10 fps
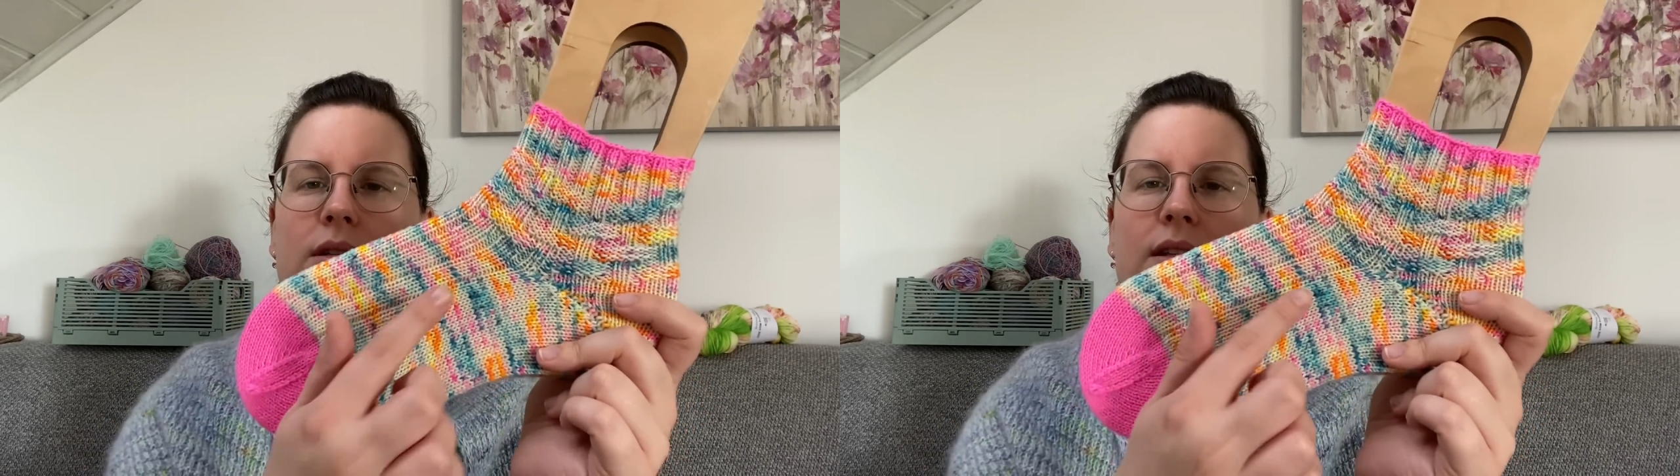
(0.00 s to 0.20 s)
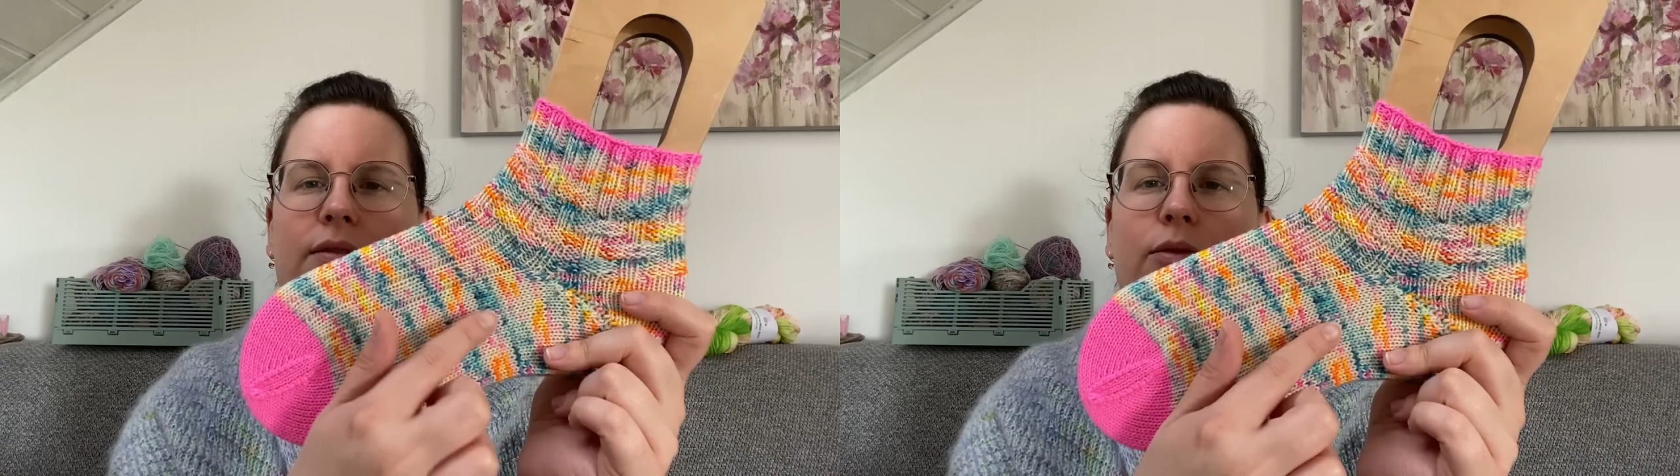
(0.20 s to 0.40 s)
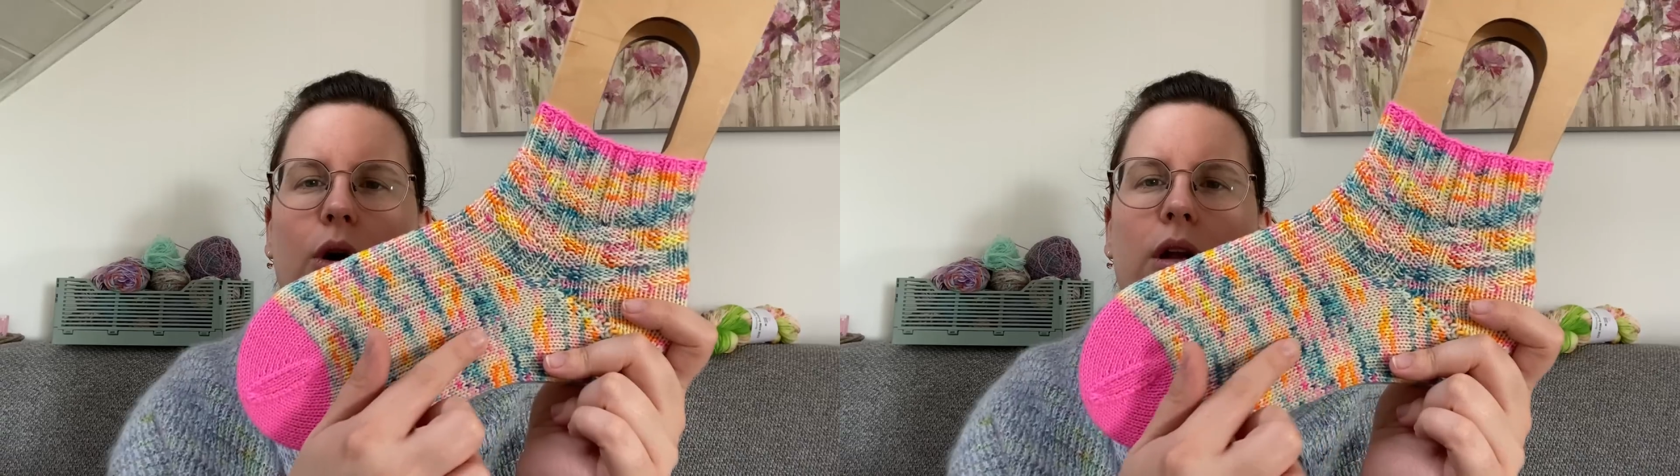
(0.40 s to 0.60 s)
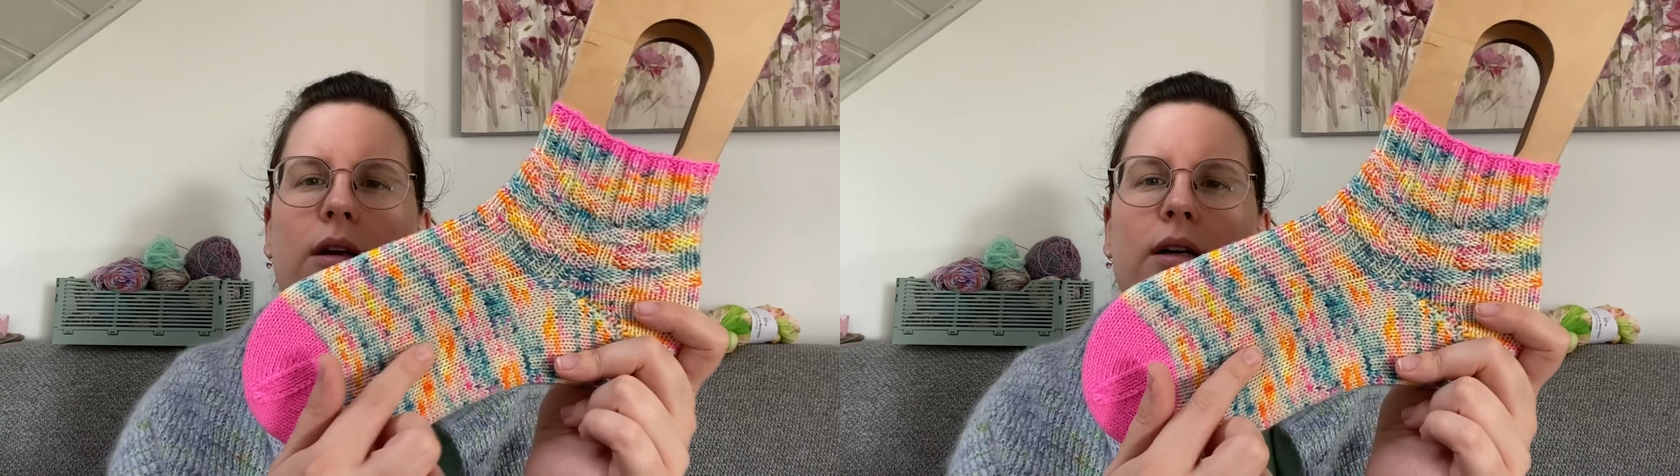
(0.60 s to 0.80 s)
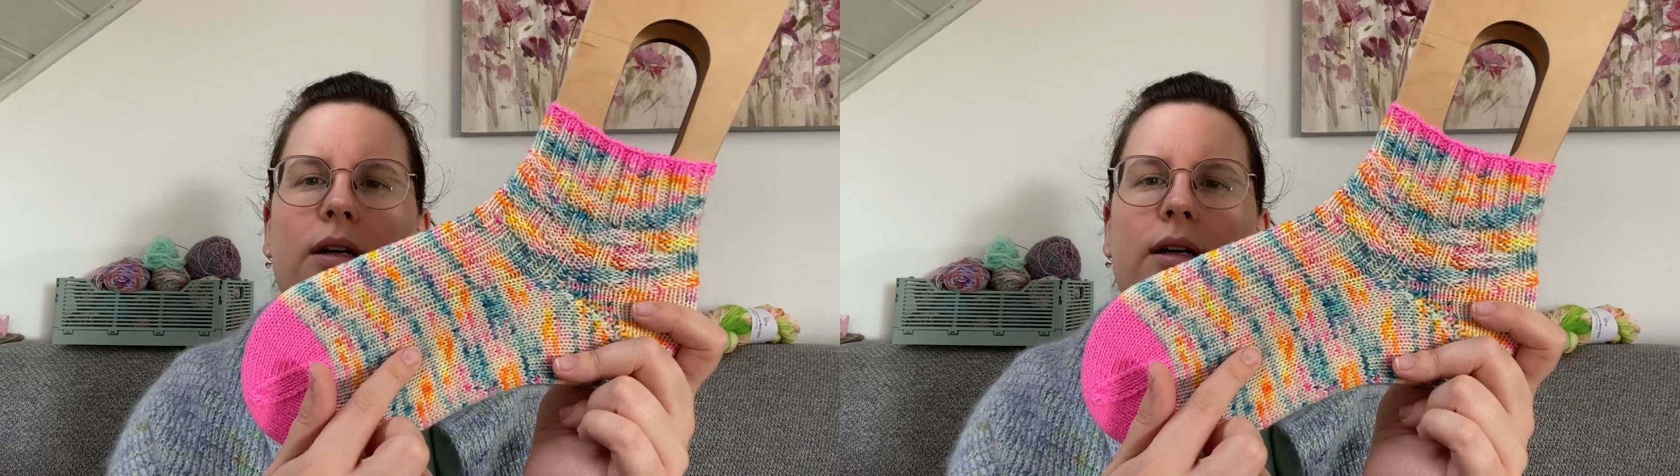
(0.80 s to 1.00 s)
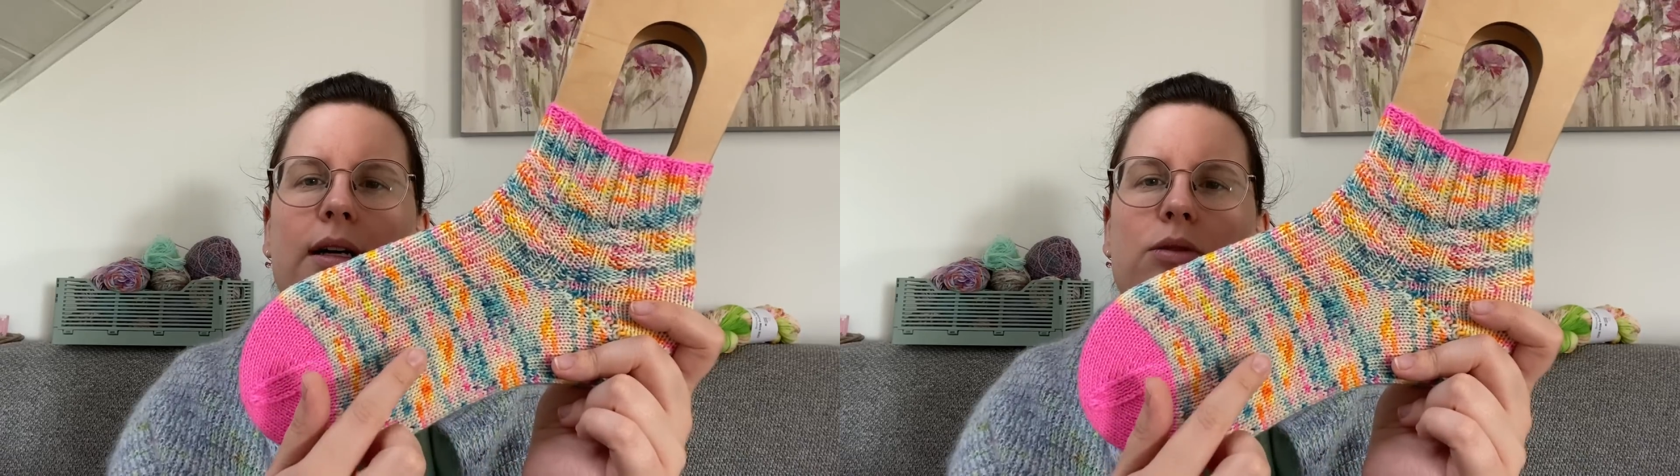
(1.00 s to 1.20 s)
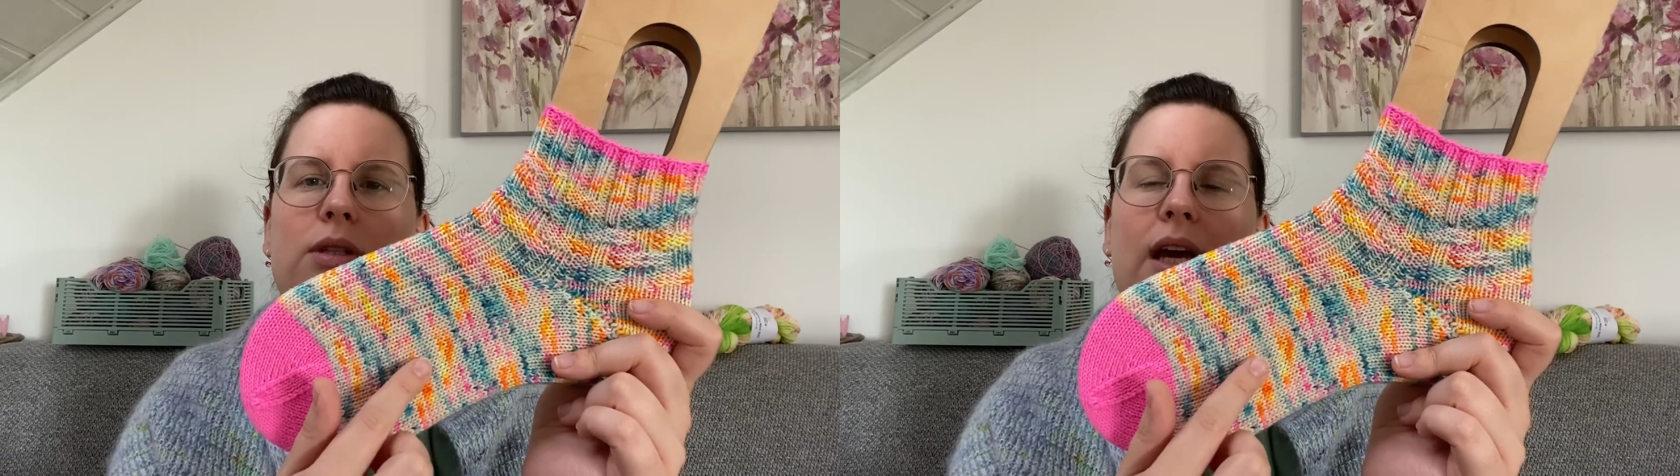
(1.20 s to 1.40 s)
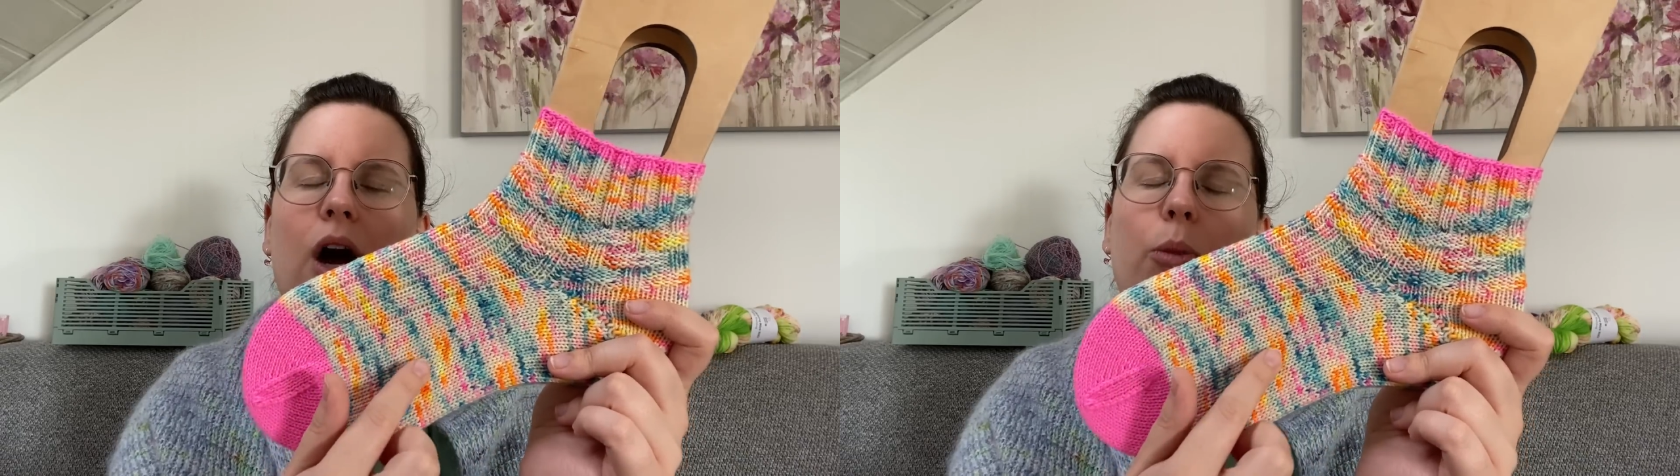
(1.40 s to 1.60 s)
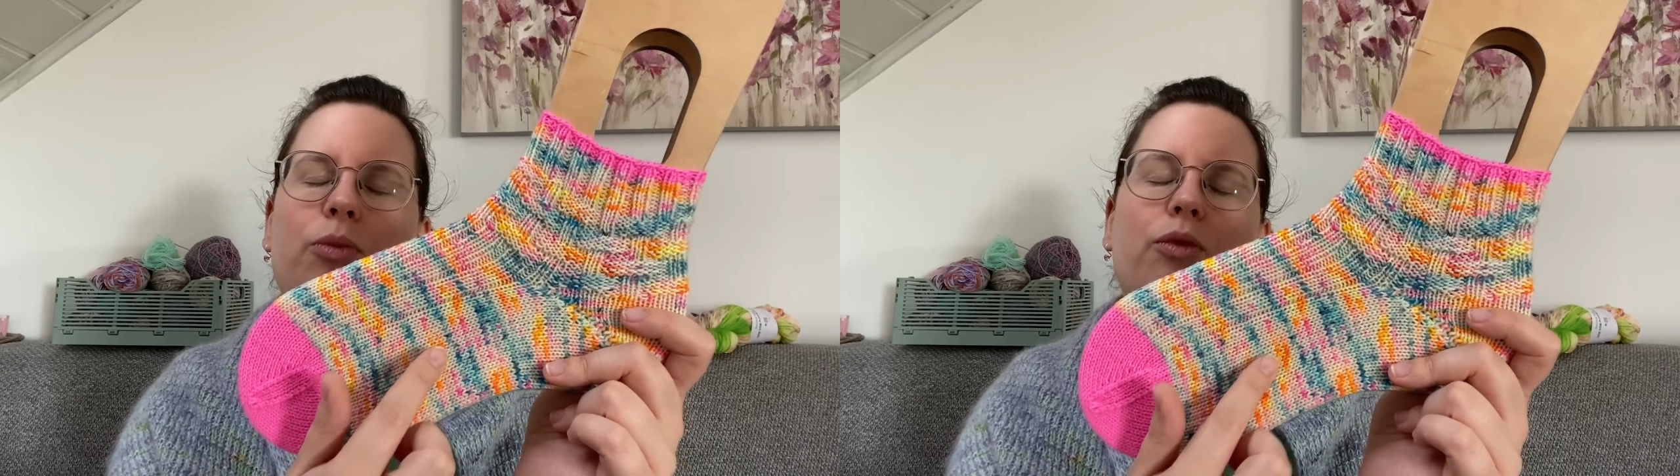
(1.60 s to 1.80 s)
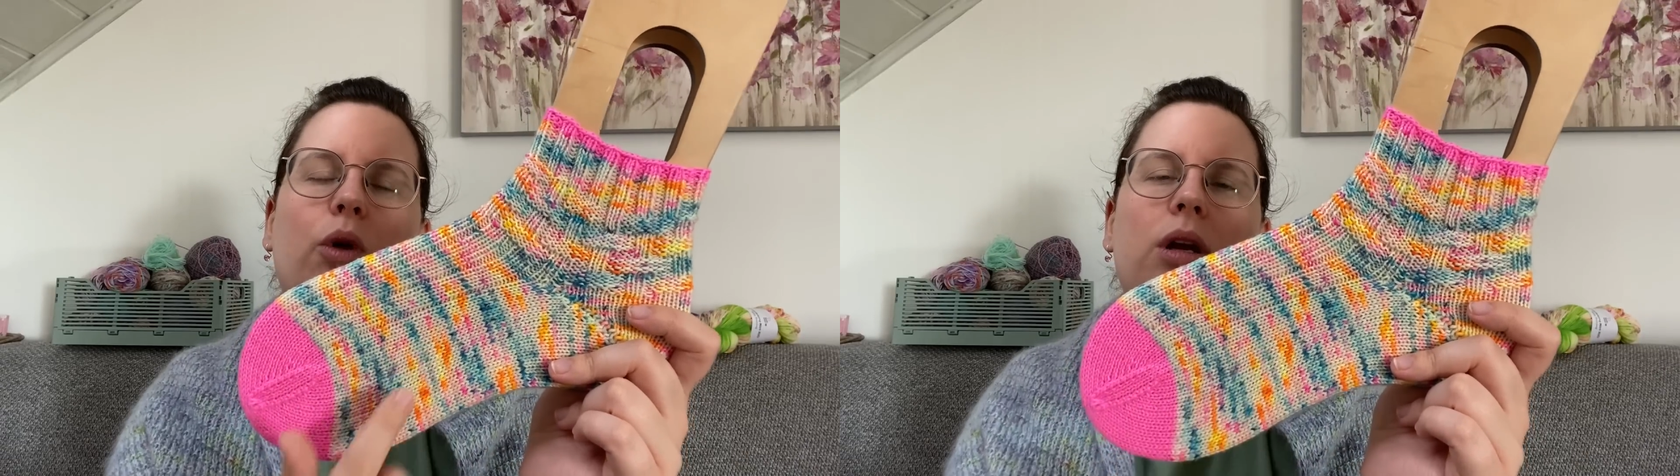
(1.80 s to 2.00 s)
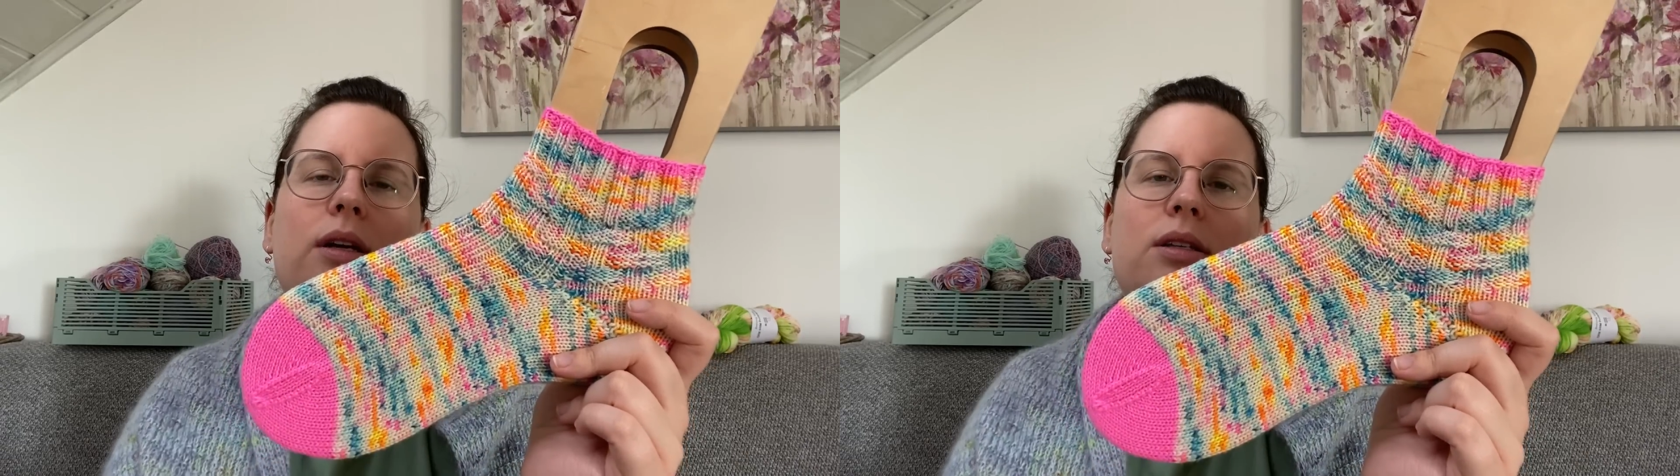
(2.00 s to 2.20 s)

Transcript: die Wolle, also die Hauptwolle